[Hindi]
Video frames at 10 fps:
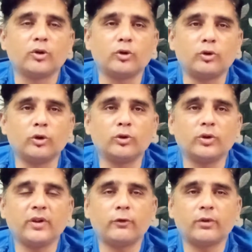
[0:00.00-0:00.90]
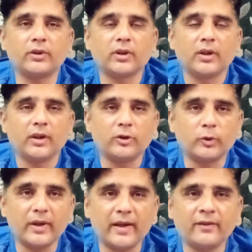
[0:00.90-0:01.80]
तो दोनों इस वक्त
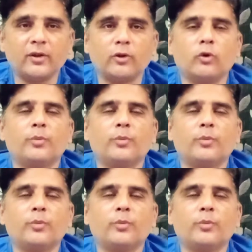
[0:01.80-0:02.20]
जो है ऐसे